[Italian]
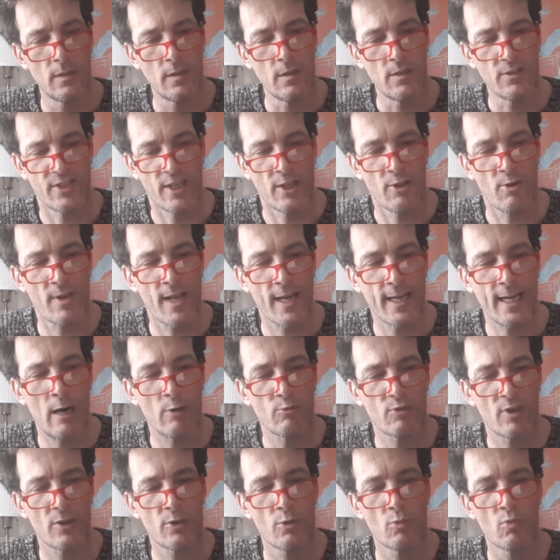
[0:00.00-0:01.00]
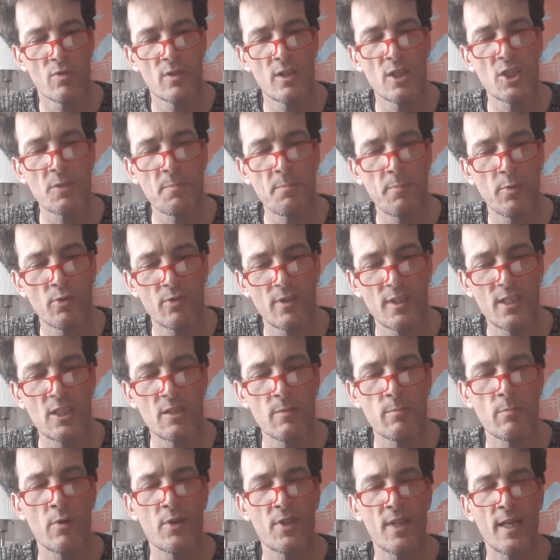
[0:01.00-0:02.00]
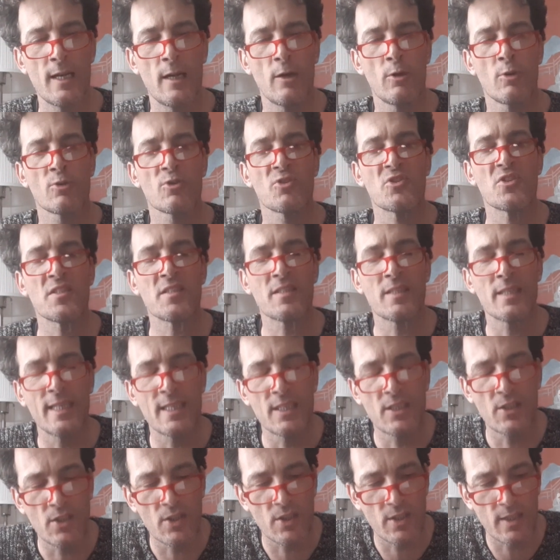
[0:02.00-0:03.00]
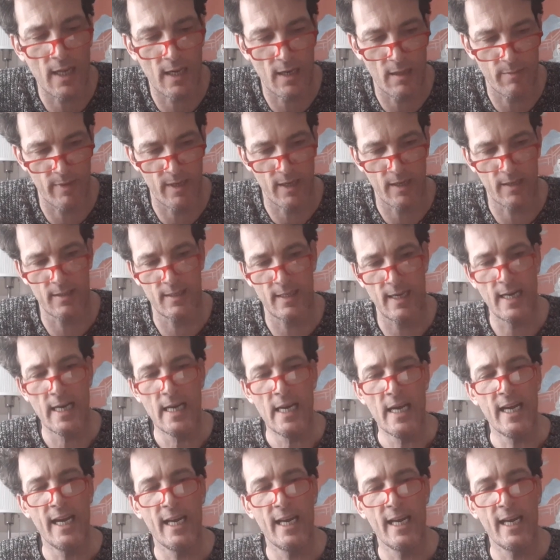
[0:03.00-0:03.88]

se non a causa di un dispotismo nella loro stessa libertà